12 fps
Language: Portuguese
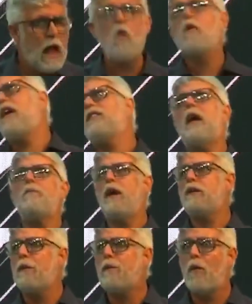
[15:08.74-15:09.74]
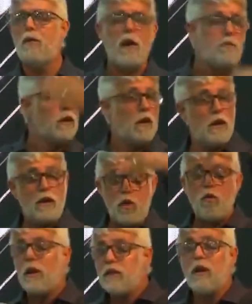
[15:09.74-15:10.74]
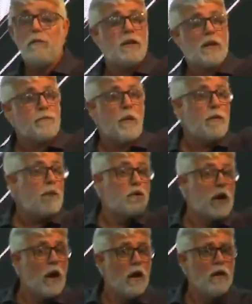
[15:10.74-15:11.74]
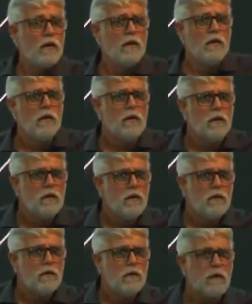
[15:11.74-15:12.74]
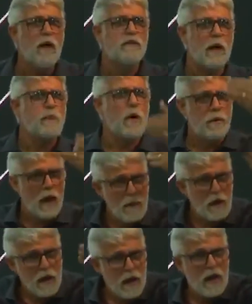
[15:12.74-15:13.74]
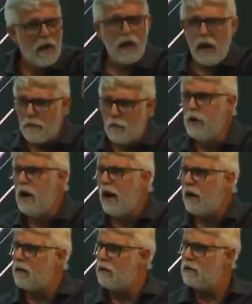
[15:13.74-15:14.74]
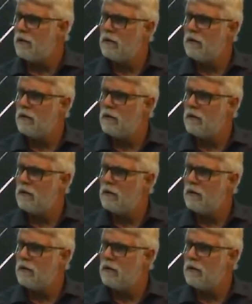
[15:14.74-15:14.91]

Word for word: Ah, o casamento tem problema. Que o casamento tem problema o quê? Quem tem problema é a mulher.